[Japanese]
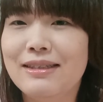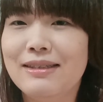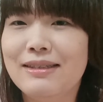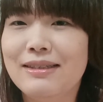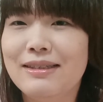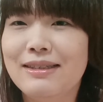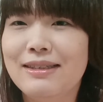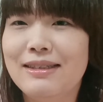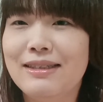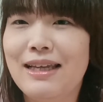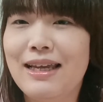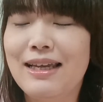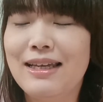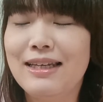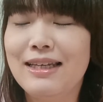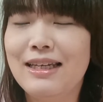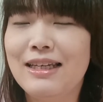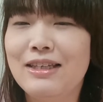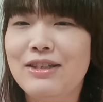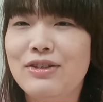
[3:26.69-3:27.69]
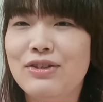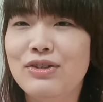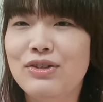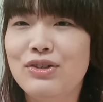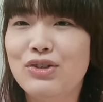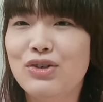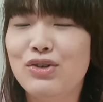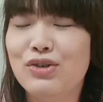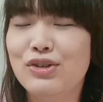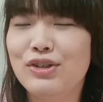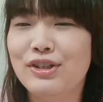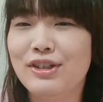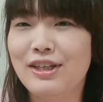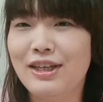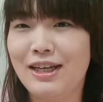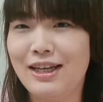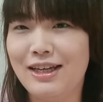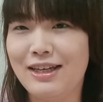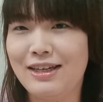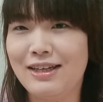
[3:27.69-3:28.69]
千利休通症っ
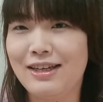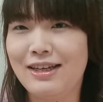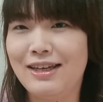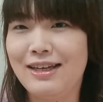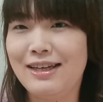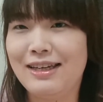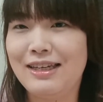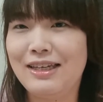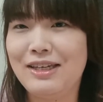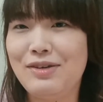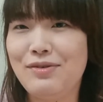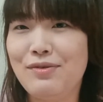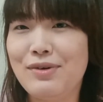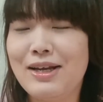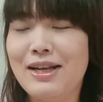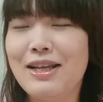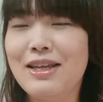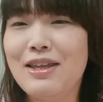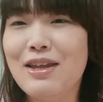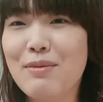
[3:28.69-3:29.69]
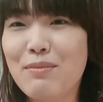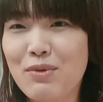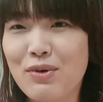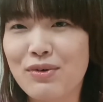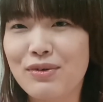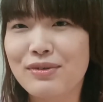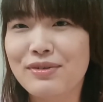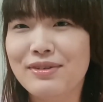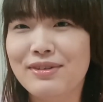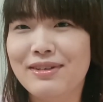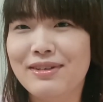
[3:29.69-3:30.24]
て言われても